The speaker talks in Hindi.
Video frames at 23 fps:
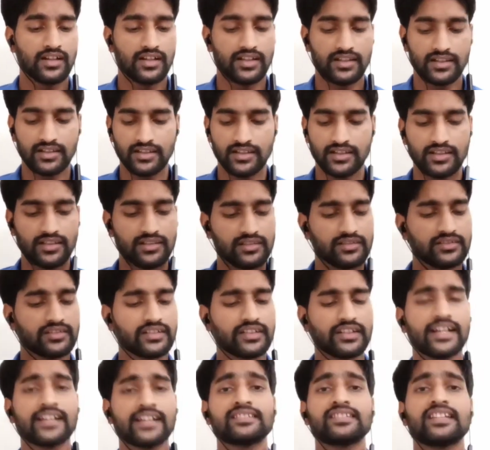आ,
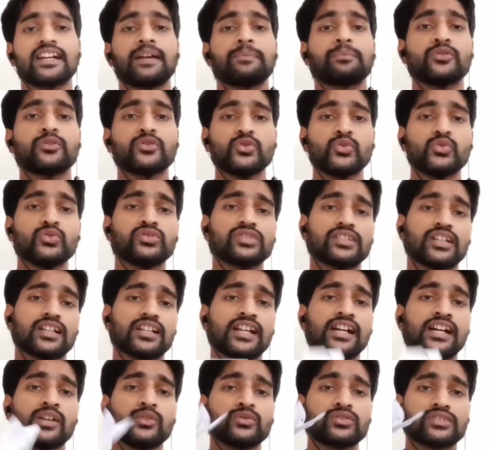कैसे आपको यूज़
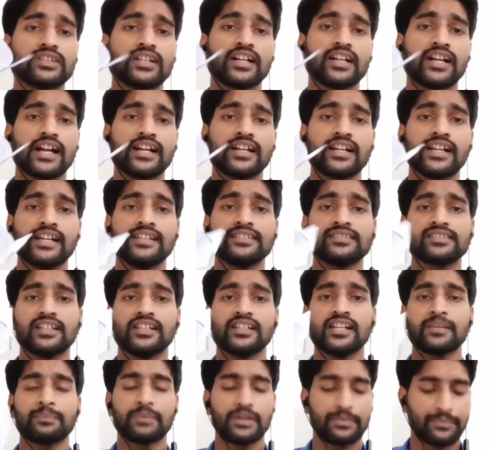करना है उसका गाइडलाइंस के
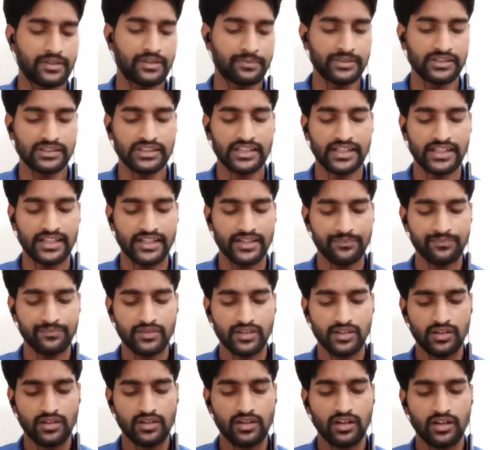लिए एक पेपर मिलता है
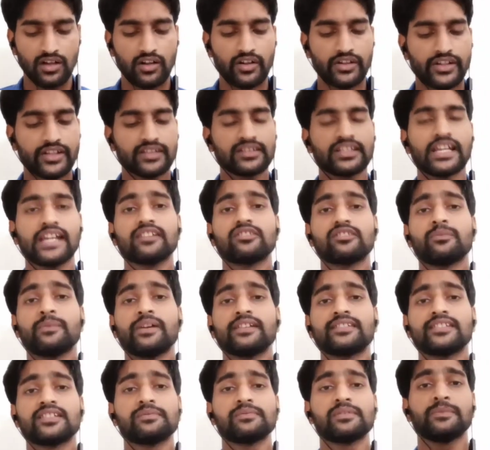और एक थैंक यू
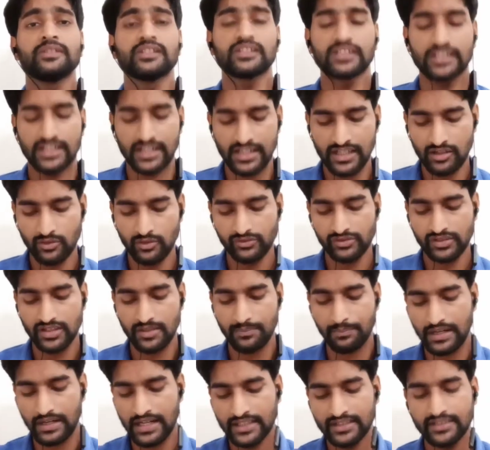मैसेज भी मिलता है उसके
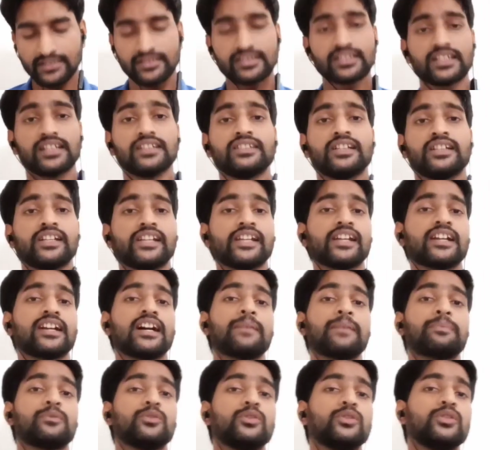बाद इसके अंदर एक
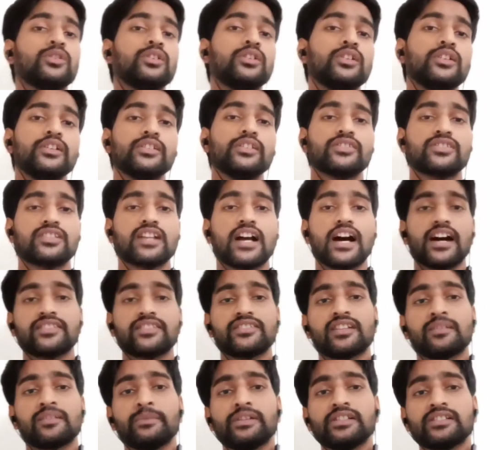आपको
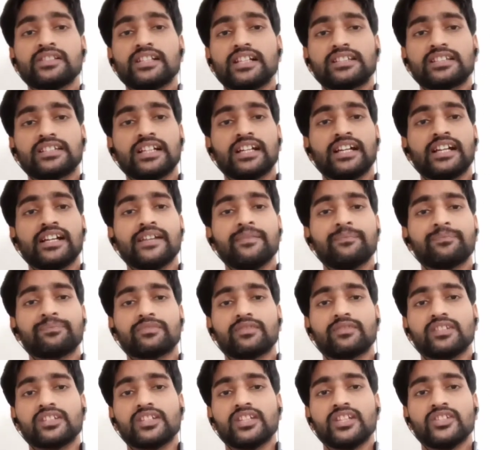चार्जर मिल जाता है
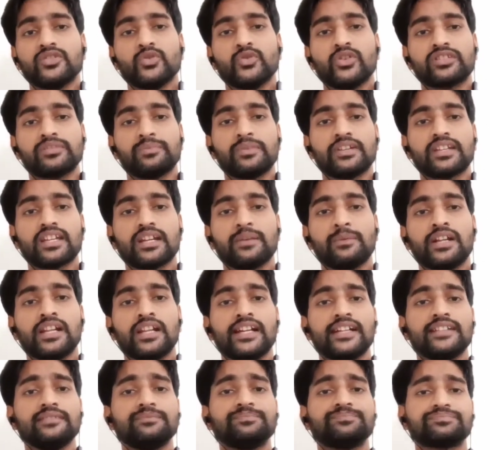ये यूएसबी केबल
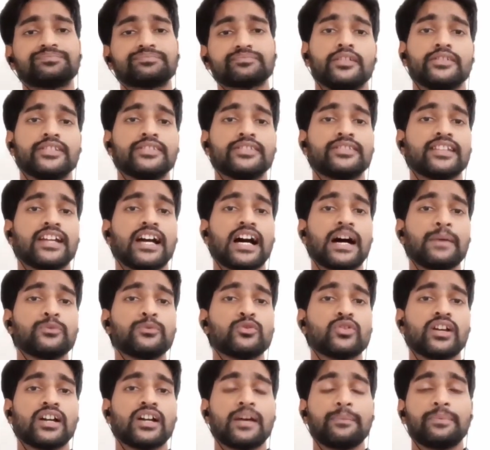है इसे आप
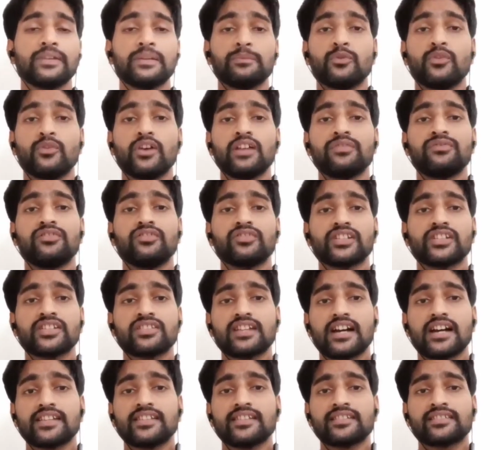जो है अपने मोबाइल फ़ोन के
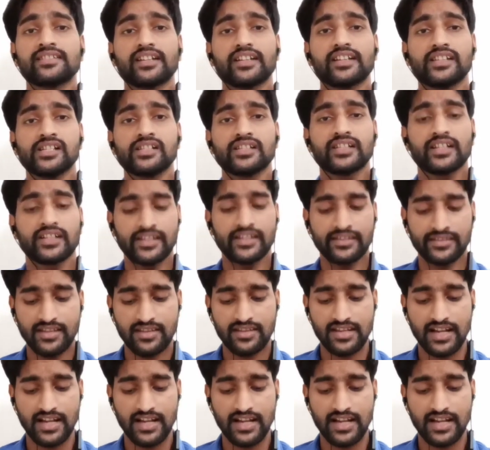चार्जर से कनेक्ट करके इसे